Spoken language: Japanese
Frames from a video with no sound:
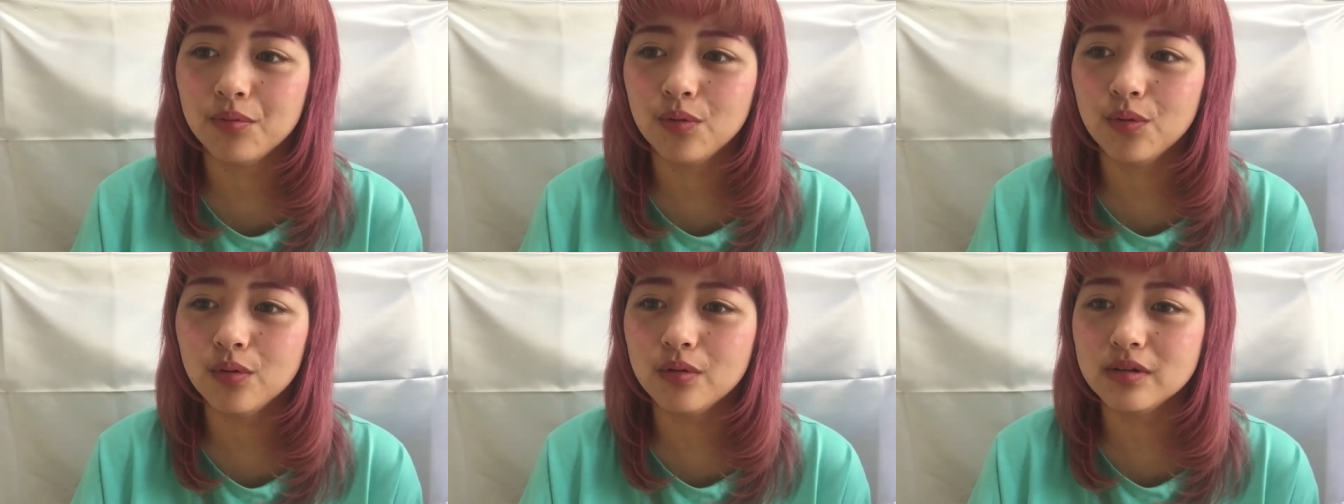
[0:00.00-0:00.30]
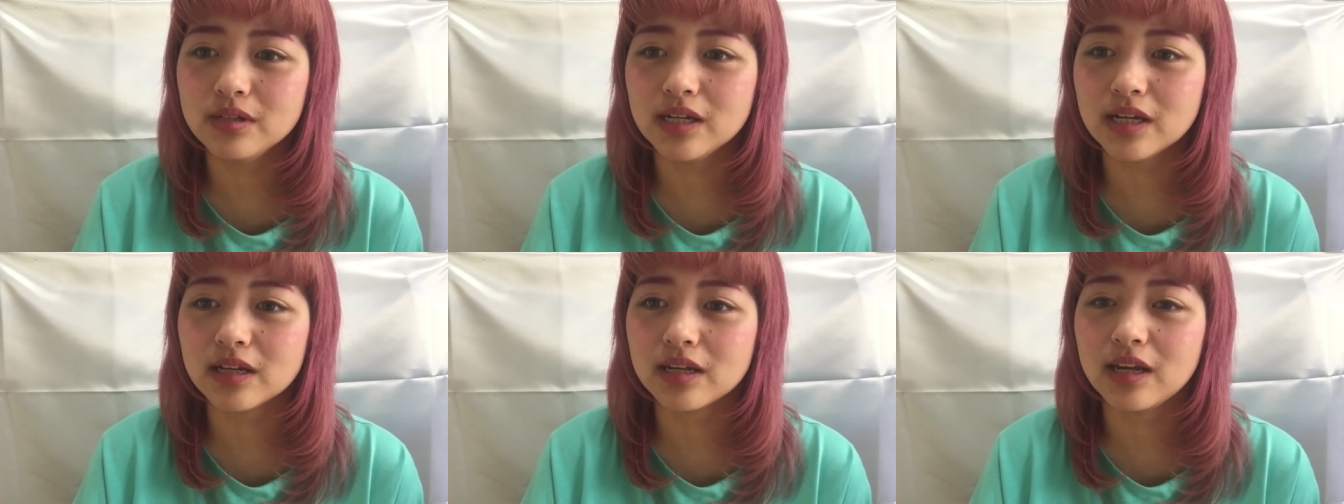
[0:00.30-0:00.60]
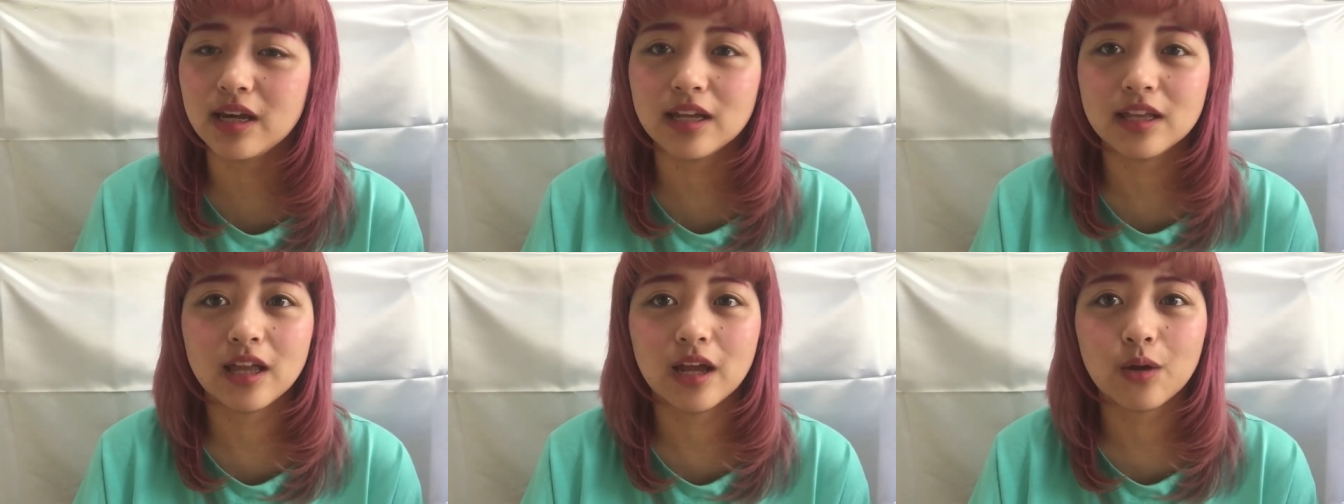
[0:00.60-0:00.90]
ブログじゃ
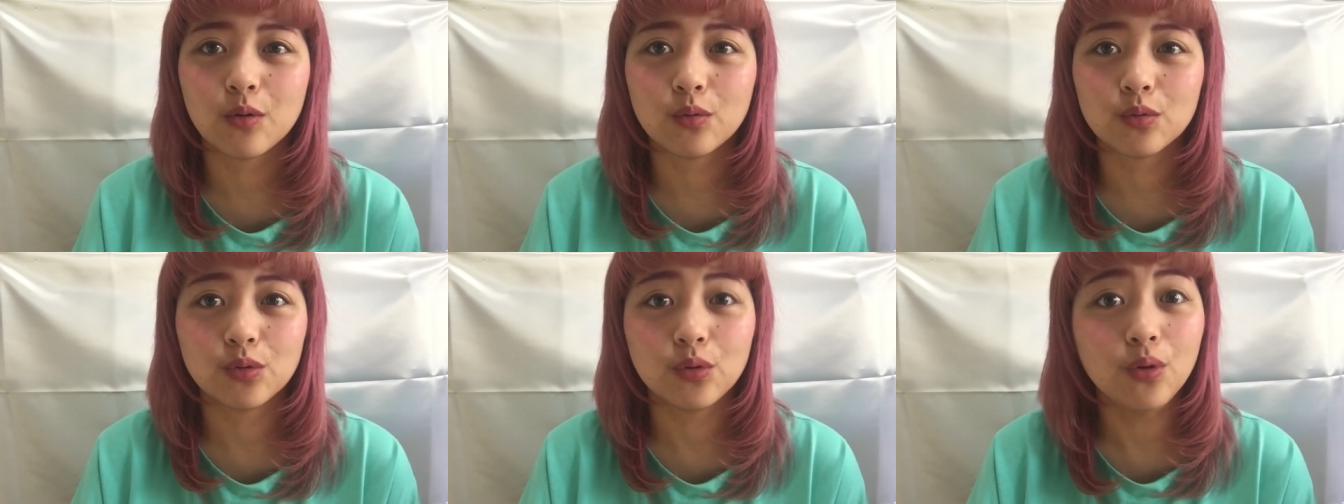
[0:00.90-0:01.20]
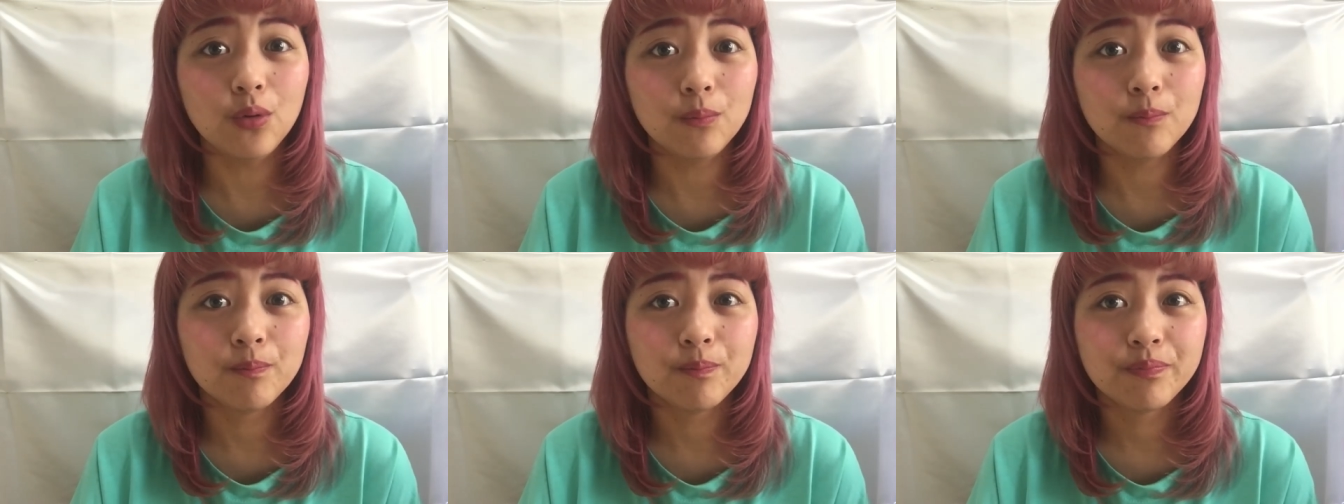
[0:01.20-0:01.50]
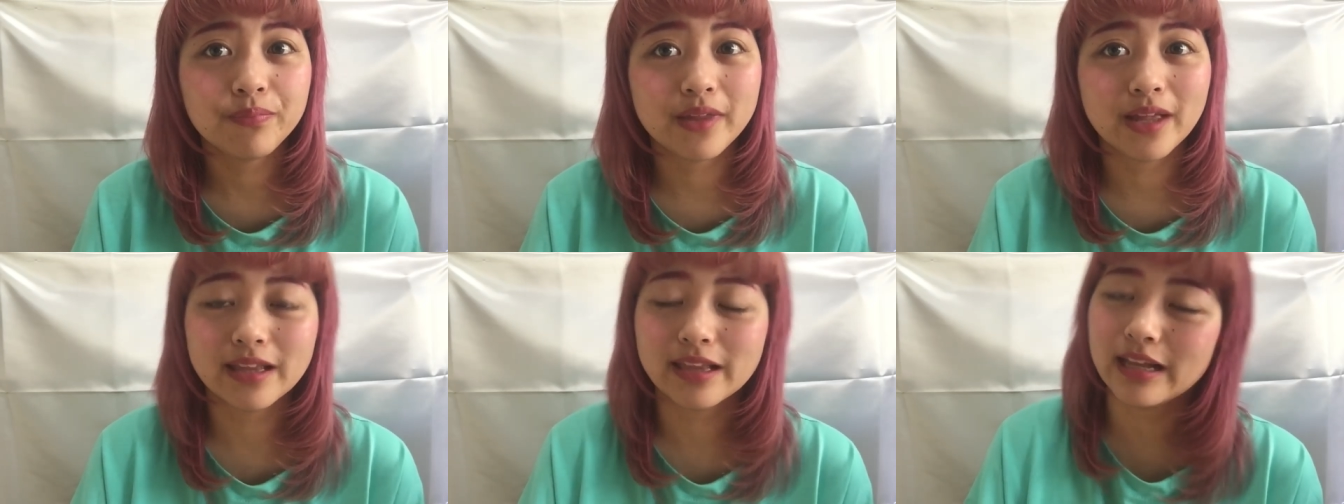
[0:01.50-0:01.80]
言えないこと
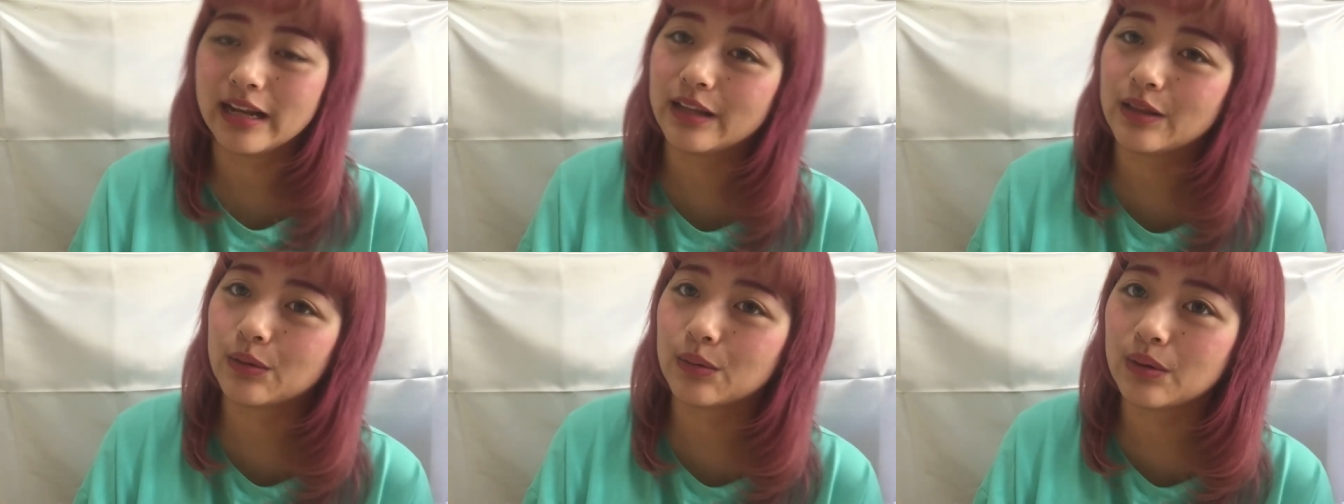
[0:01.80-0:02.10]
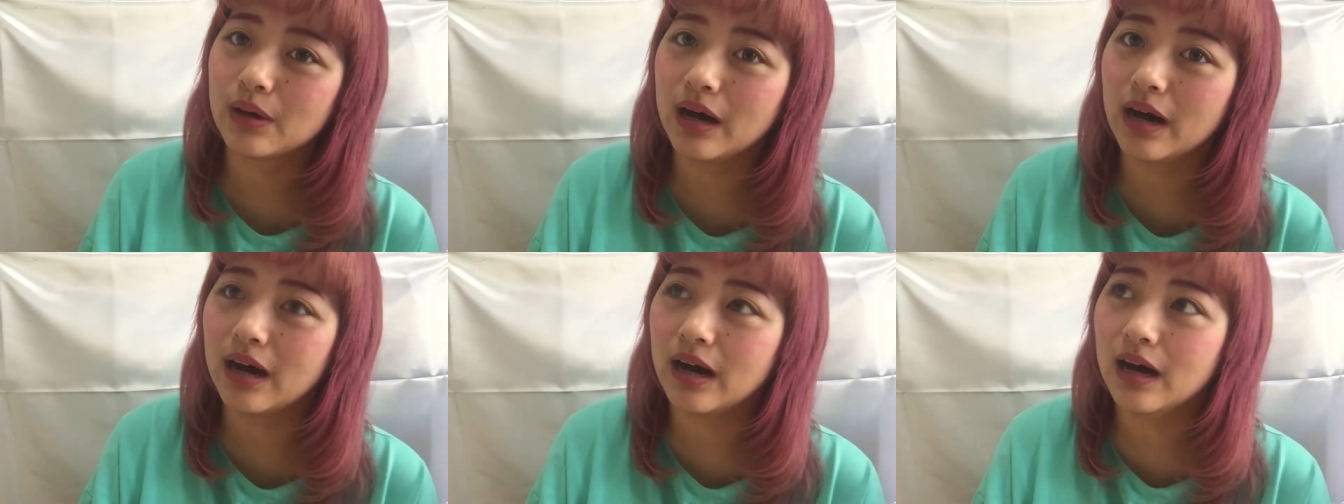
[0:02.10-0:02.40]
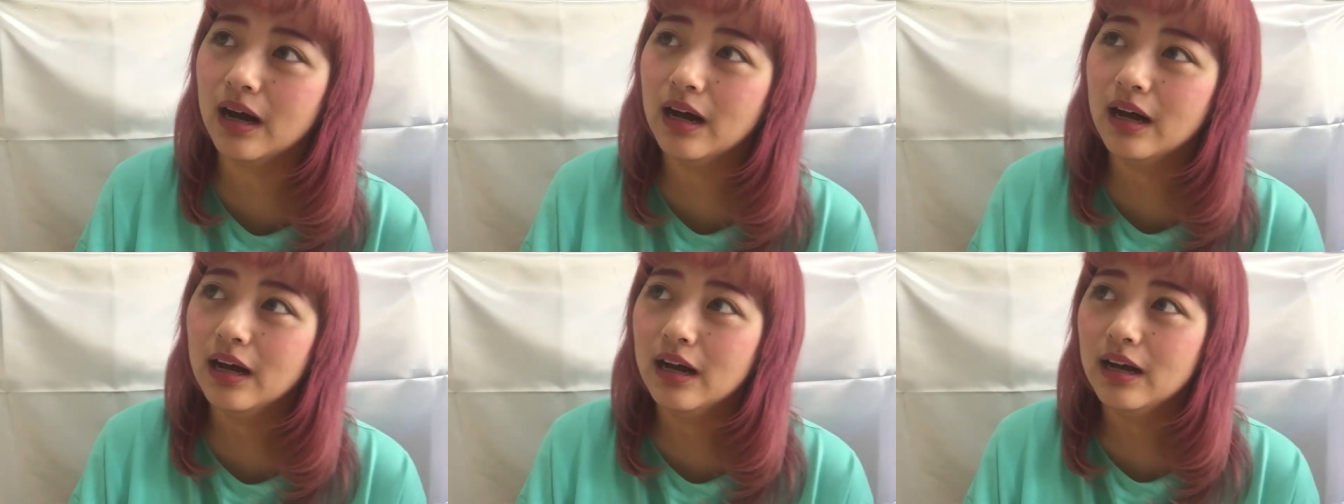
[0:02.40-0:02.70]
だったりとか